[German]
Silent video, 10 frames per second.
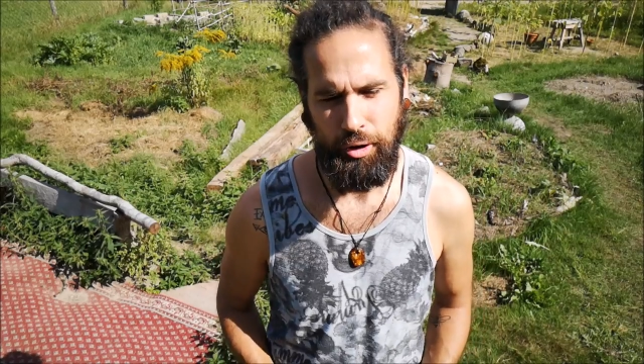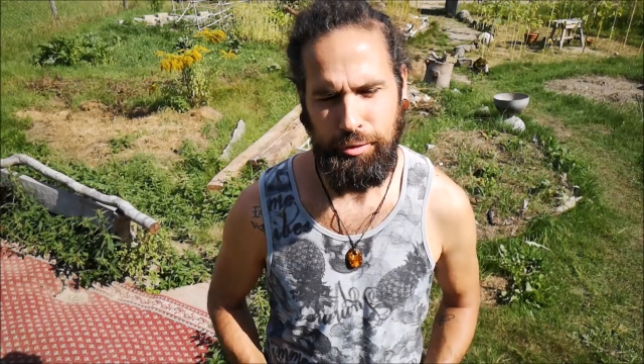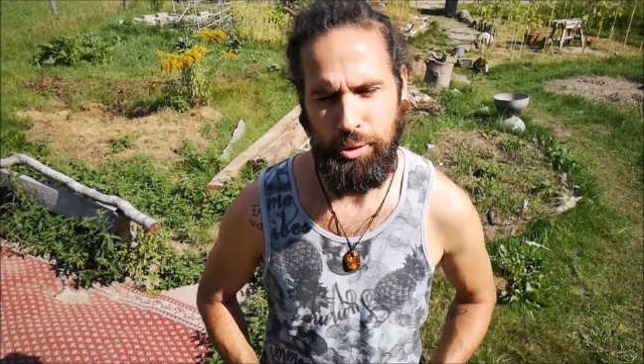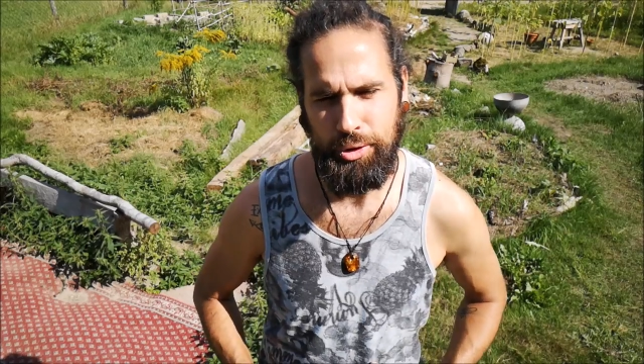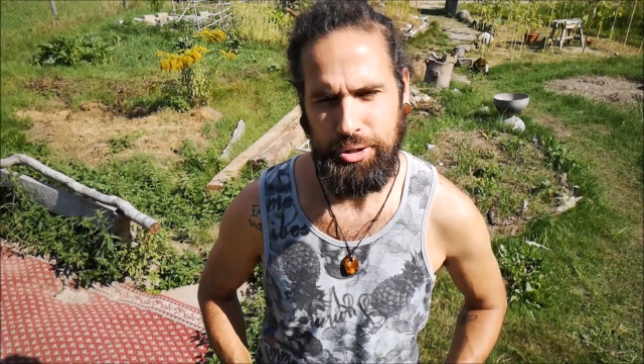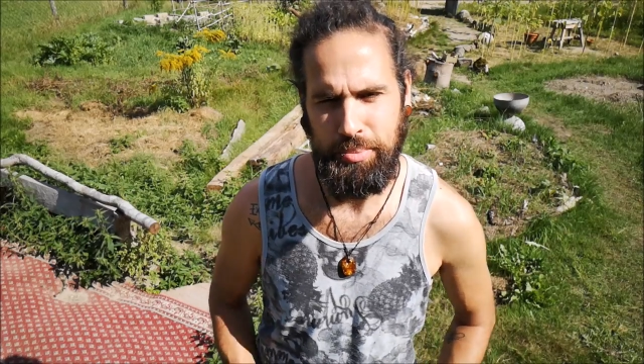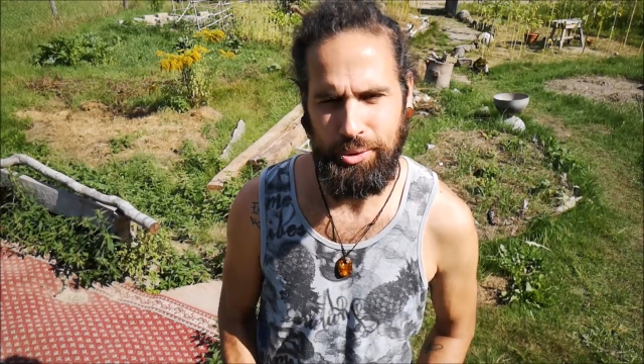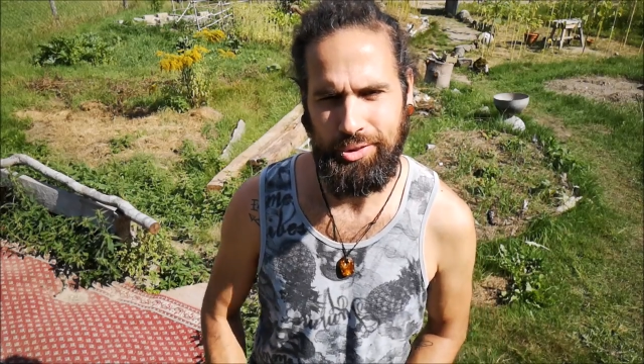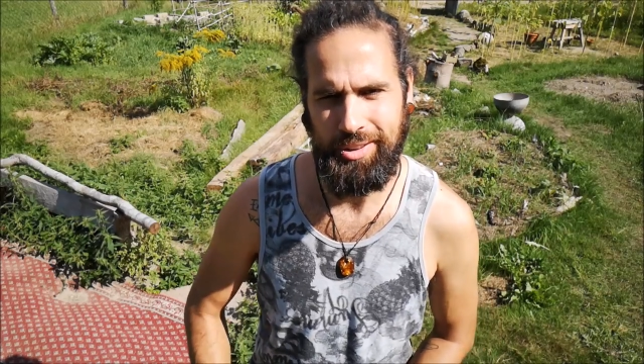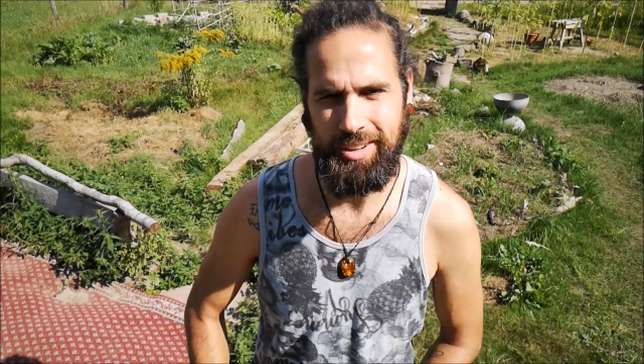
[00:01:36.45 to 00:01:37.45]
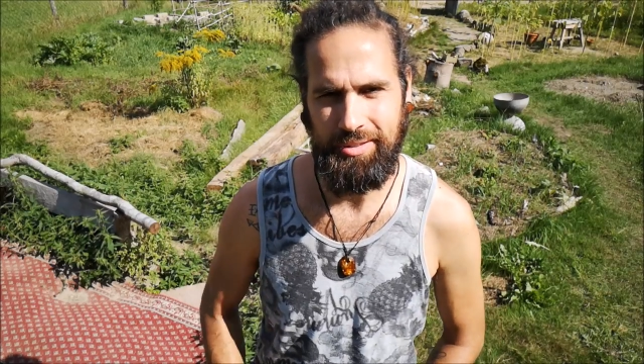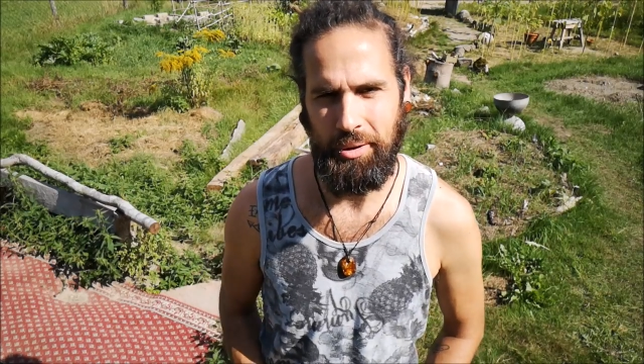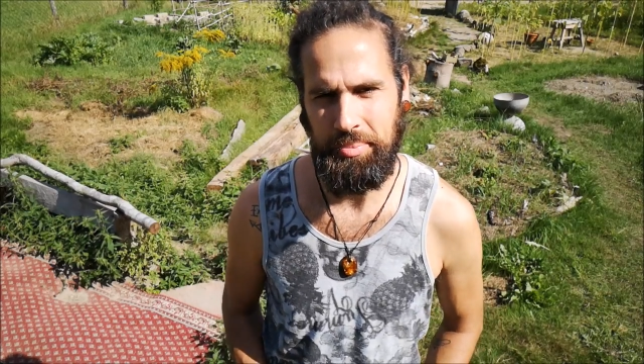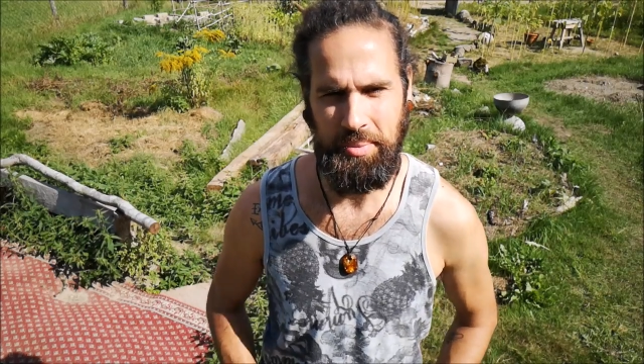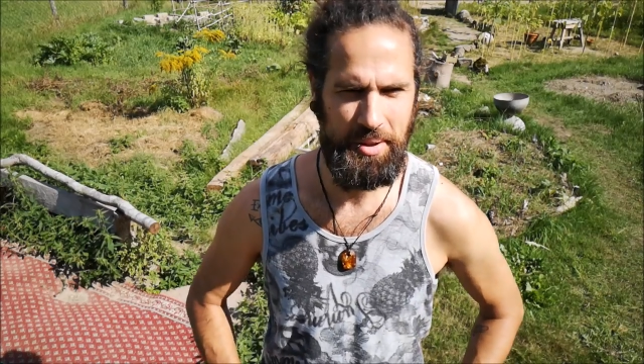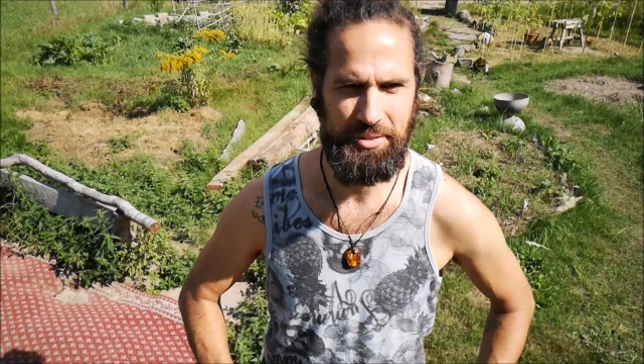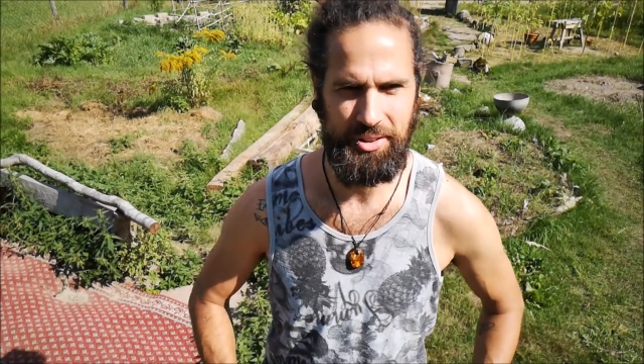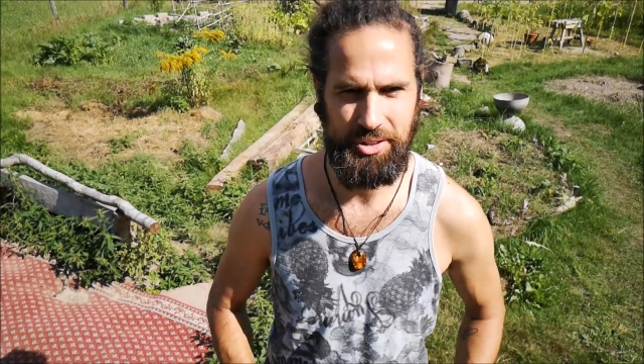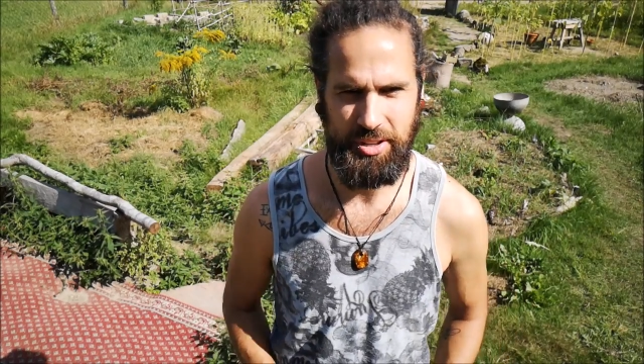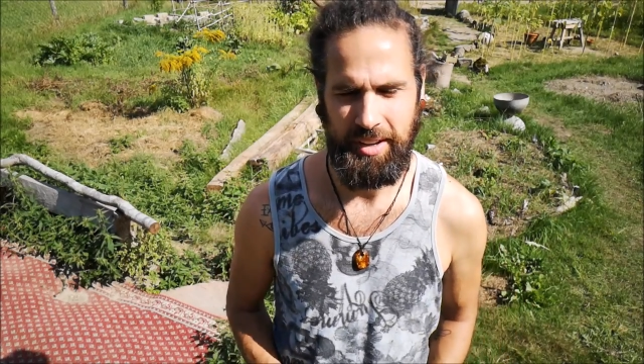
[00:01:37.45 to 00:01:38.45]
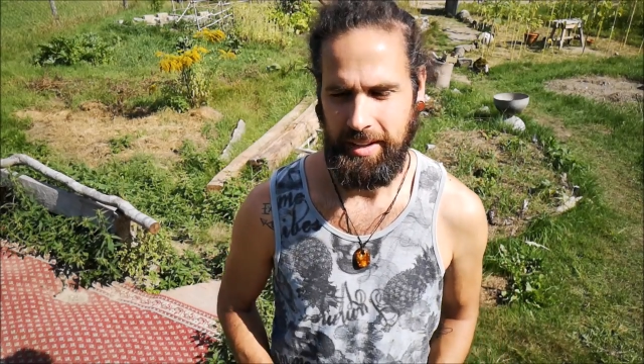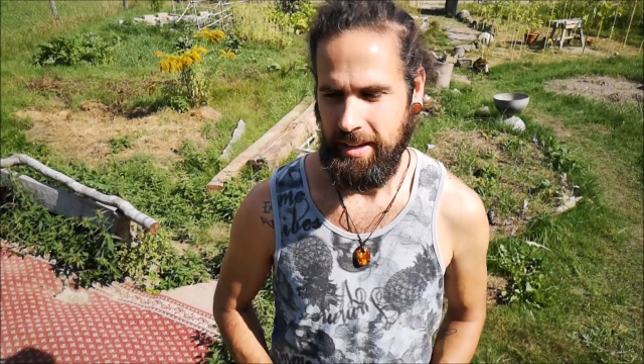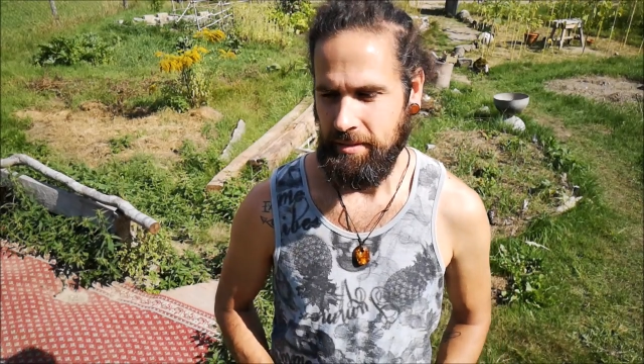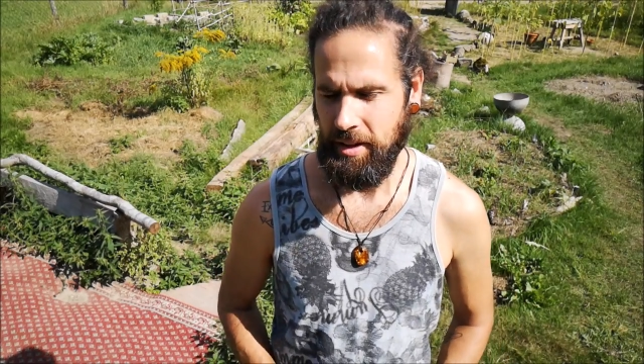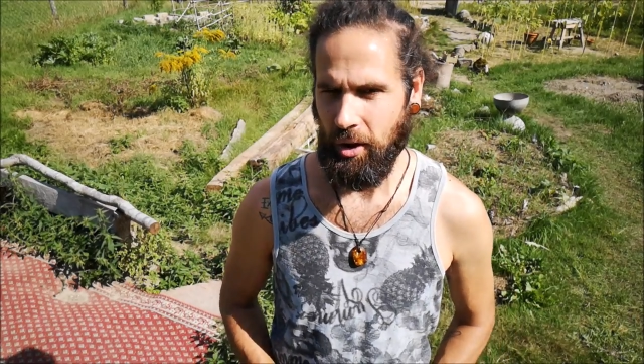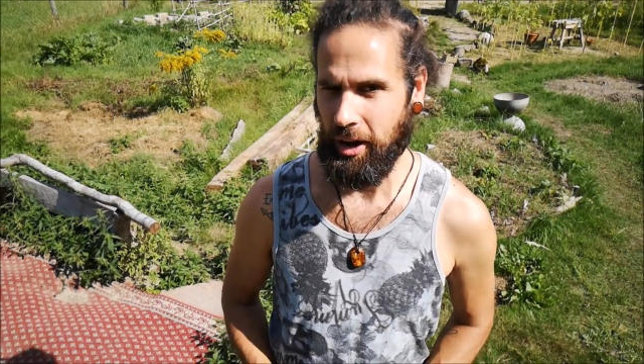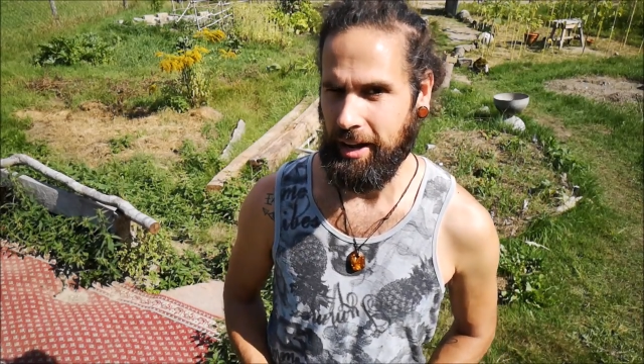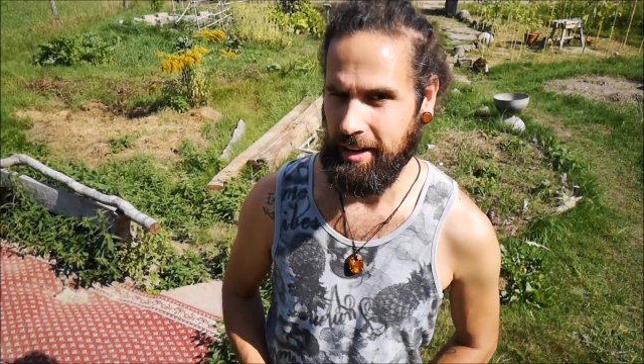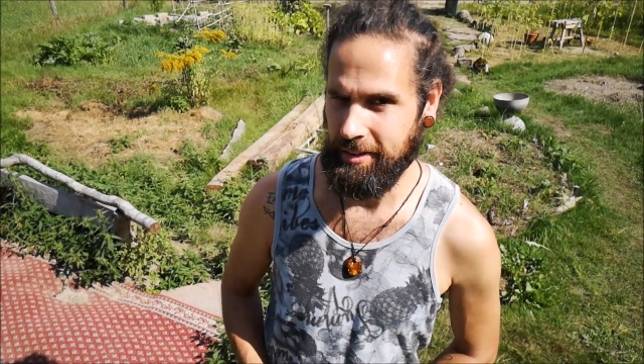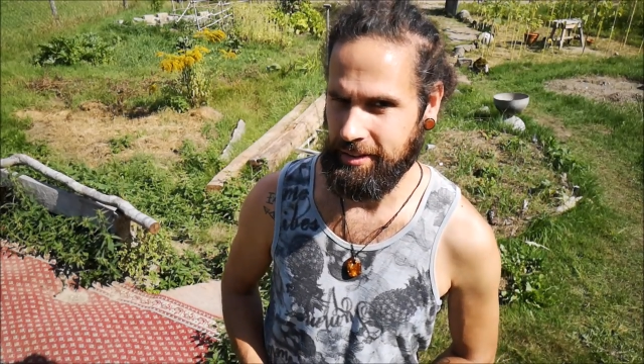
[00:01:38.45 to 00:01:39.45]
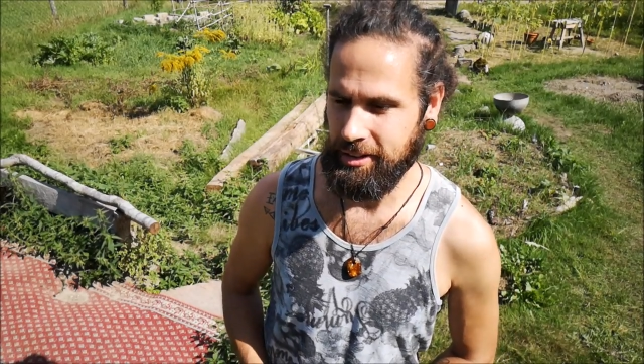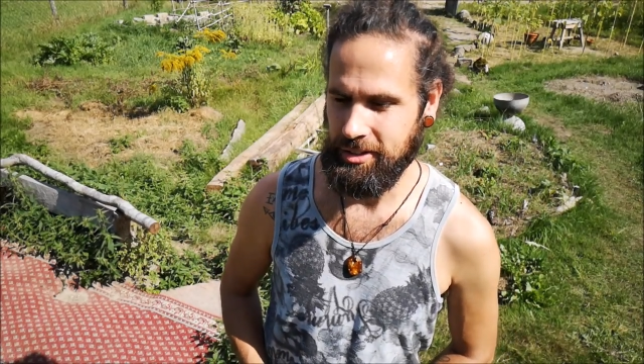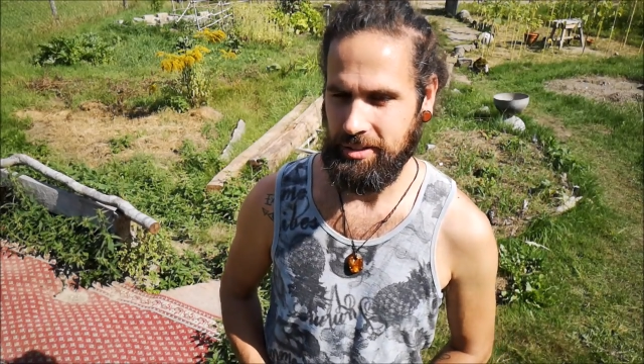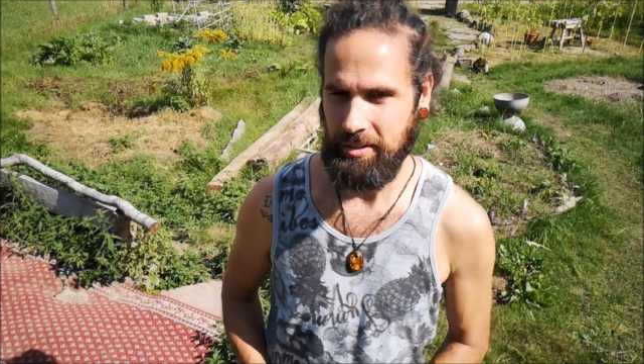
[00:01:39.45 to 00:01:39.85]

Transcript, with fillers: euphorisch, positiv, optimistisch, wenn auch realistisch.